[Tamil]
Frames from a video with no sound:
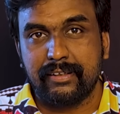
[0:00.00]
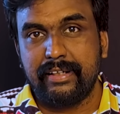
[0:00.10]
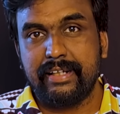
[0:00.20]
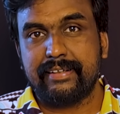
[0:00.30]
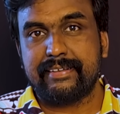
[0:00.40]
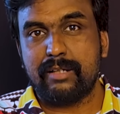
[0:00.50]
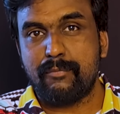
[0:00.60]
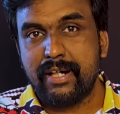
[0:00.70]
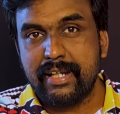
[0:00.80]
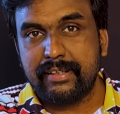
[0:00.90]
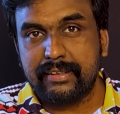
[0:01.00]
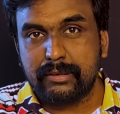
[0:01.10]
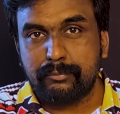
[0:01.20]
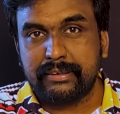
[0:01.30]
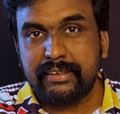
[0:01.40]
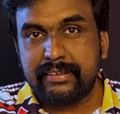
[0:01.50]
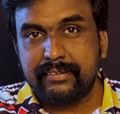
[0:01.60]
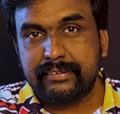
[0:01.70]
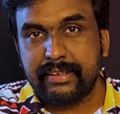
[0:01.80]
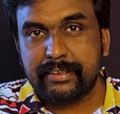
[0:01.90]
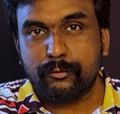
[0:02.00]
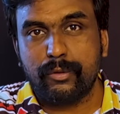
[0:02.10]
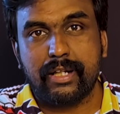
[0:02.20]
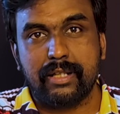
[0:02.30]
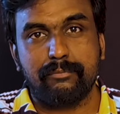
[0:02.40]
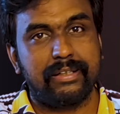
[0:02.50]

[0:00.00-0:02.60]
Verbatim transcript: நீங்கள் சில மாநிலத்துக்கு ஸ்பெஷல் ஸ்டேட்டஸ் கொடுக்கறத